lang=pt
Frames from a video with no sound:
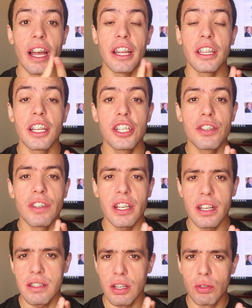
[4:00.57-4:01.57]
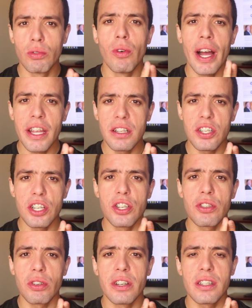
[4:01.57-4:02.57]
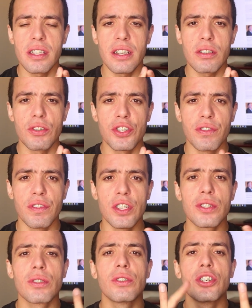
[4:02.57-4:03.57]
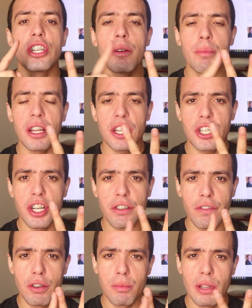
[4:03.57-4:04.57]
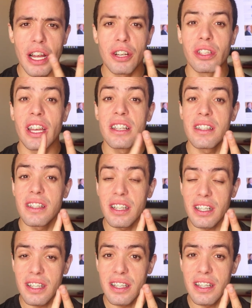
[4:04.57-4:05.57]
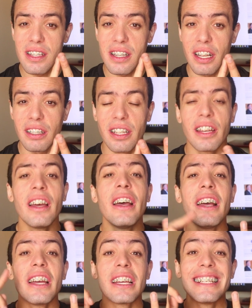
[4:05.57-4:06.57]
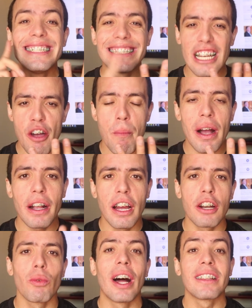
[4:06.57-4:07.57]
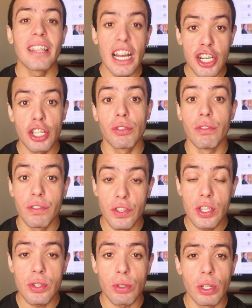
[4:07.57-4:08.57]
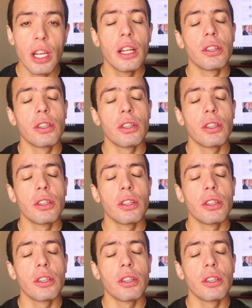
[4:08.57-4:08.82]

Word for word: a identificação ou ID de solicitação de visto, já preencheram o formulário DS-160 e já pagaram a taxa do visto,